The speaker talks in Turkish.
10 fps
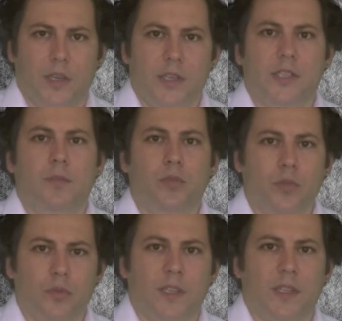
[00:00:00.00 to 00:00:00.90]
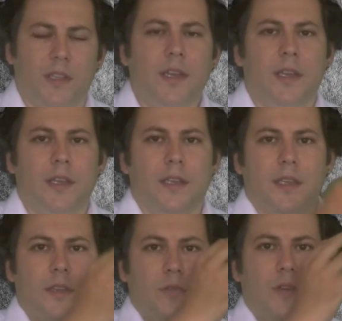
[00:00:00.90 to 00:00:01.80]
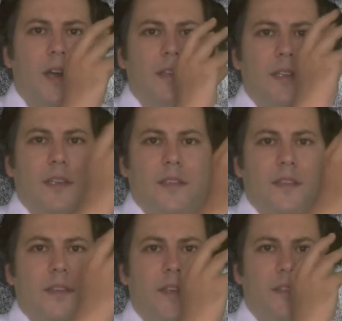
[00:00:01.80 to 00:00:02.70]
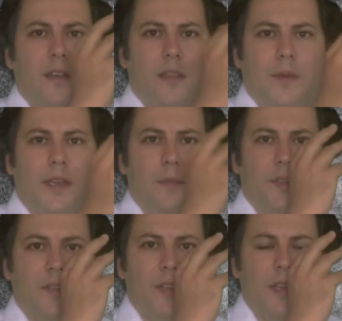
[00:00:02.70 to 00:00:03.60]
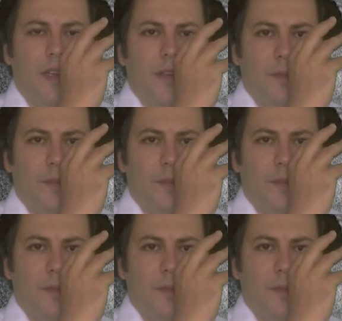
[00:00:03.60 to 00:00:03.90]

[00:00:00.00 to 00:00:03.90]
İşte bu noktada da yukarıda nasıl hizalama yaptıysak